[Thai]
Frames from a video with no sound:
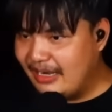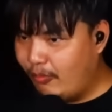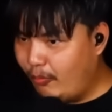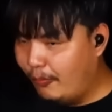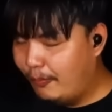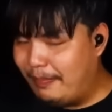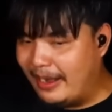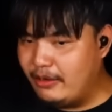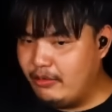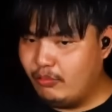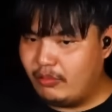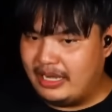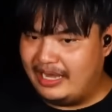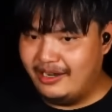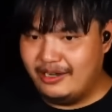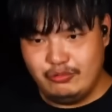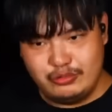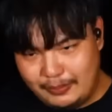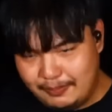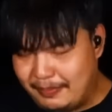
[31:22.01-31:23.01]
ยาถ้ากูไปทุ
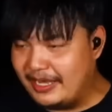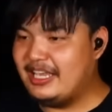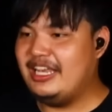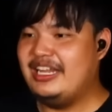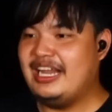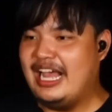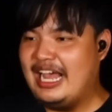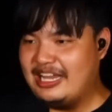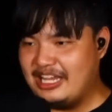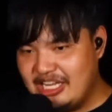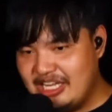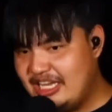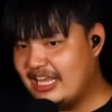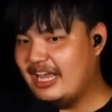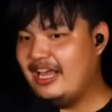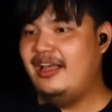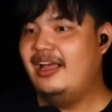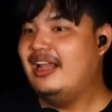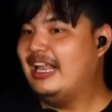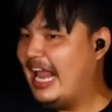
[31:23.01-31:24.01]
กครั้งกูจะไปกินอาหารอิ
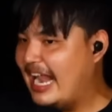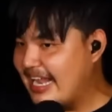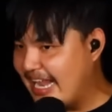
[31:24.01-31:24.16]
นเดีย